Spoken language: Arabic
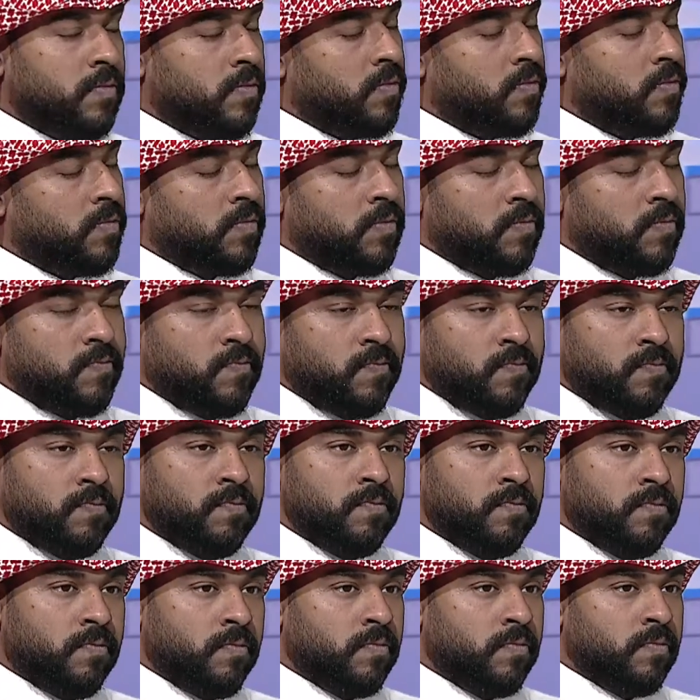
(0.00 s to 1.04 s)
صاعده
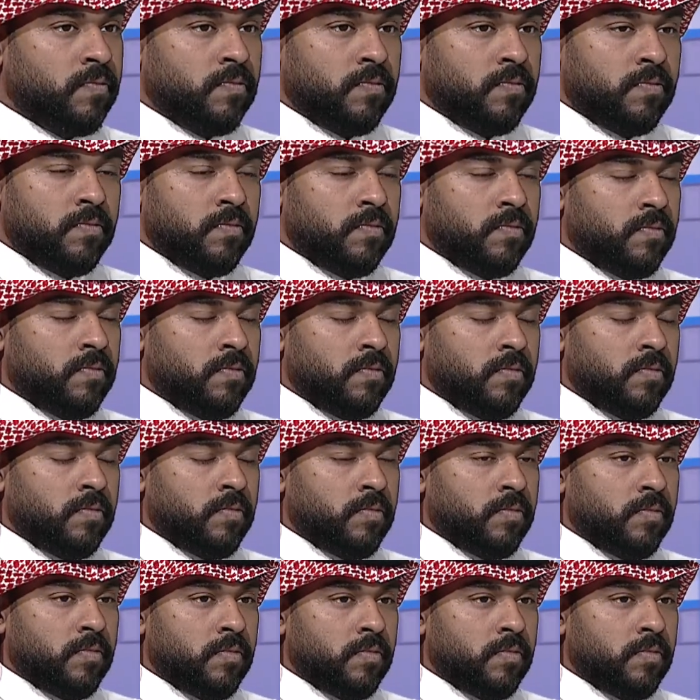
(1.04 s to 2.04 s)
نسال الله عز وجل آه. ان